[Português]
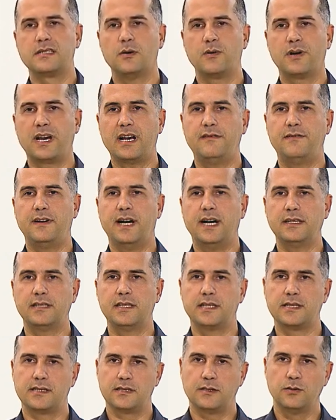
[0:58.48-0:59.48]
são
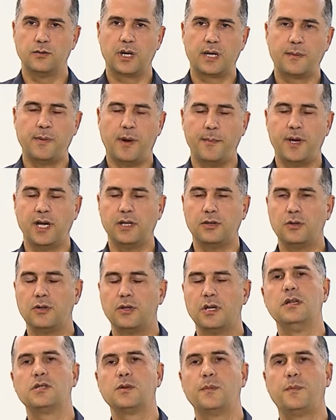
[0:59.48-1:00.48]
gravadas no equipamento
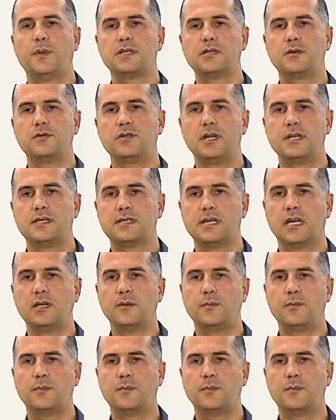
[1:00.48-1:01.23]
e isso pode ser utilizado